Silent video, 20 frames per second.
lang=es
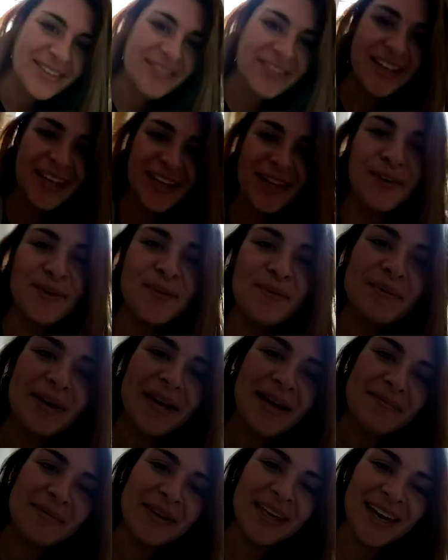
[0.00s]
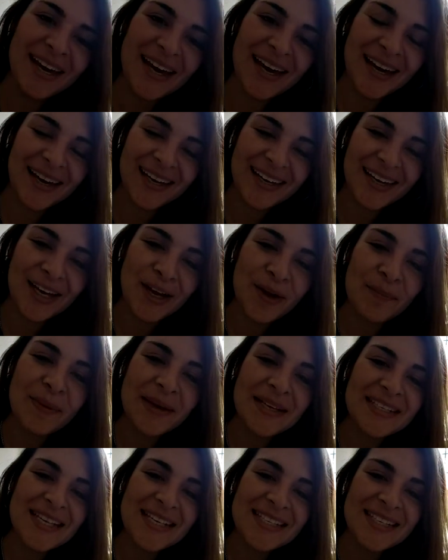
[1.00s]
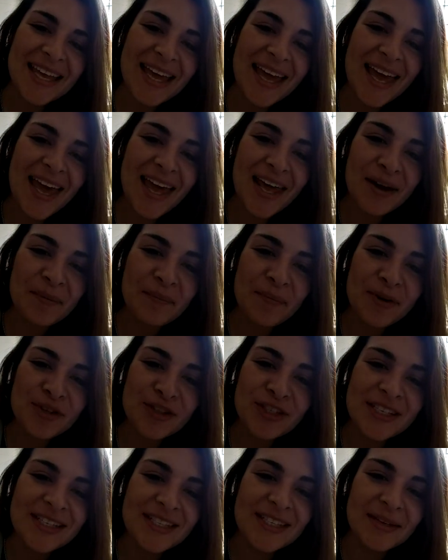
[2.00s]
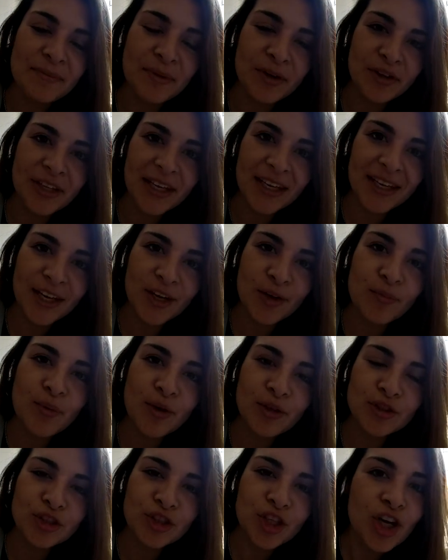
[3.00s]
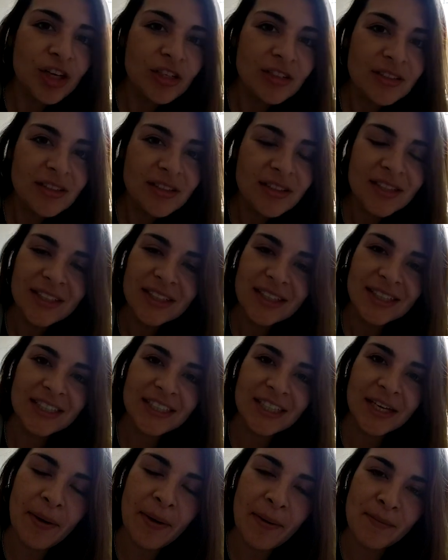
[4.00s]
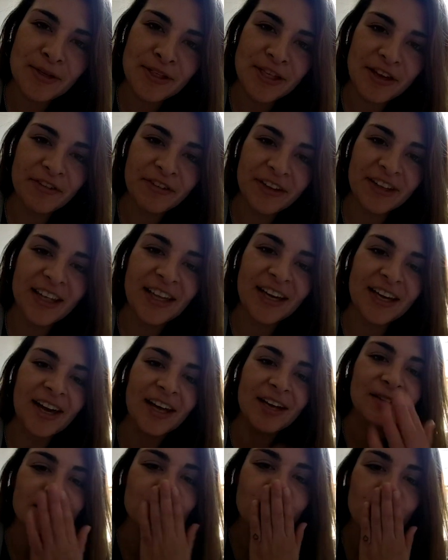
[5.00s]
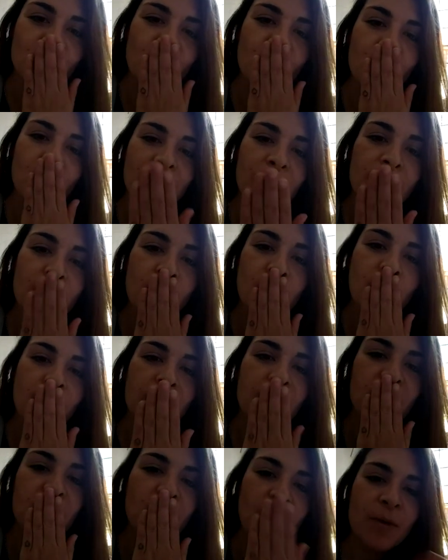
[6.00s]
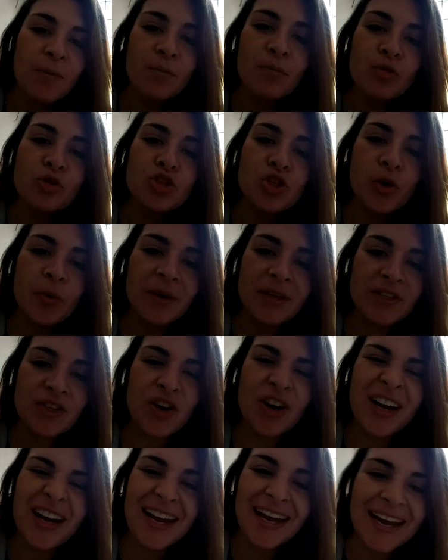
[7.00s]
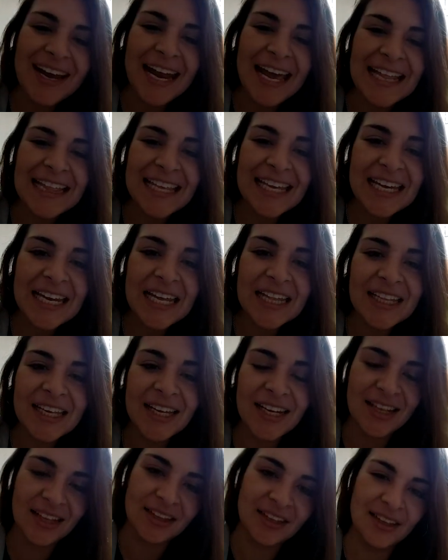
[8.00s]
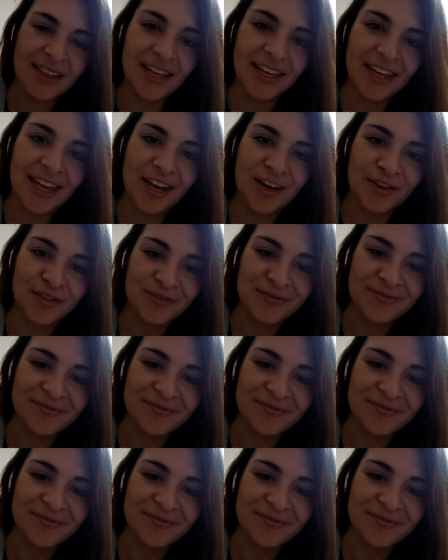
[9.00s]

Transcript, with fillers: Feliz cumple, amiga. Que lo pases hermosísimo. Te quiero un montón y vamos a festejar. Muchos besos grandes, grandes, grandes. Te quiero.